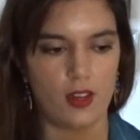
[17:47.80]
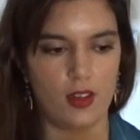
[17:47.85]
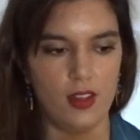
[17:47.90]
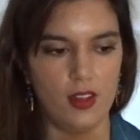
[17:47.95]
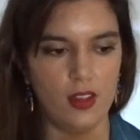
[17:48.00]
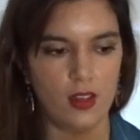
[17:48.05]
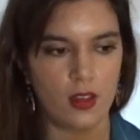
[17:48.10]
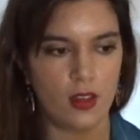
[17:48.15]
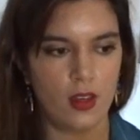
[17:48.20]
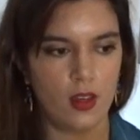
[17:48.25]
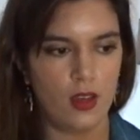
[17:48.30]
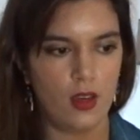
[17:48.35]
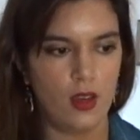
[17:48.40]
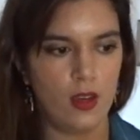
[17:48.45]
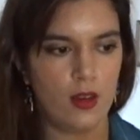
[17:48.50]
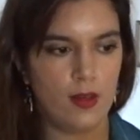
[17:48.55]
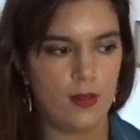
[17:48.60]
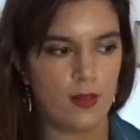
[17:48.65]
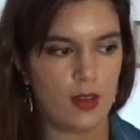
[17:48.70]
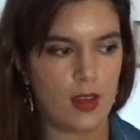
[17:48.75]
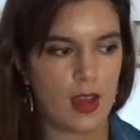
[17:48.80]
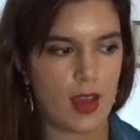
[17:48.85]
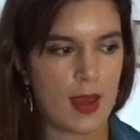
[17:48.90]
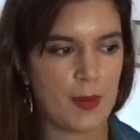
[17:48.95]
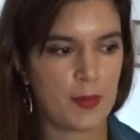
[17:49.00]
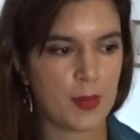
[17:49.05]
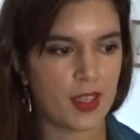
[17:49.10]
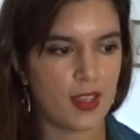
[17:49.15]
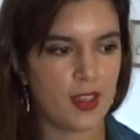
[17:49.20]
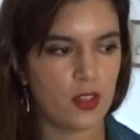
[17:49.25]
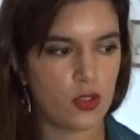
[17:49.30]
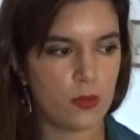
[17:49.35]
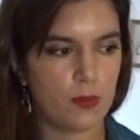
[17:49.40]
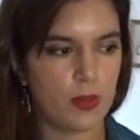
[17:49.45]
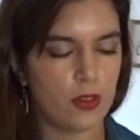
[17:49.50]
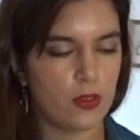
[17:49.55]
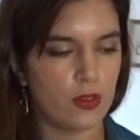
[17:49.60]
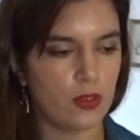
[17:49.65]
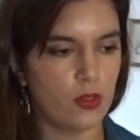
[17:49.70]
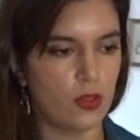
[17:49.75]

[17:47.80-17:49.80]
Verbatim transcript: lire. Après, je pense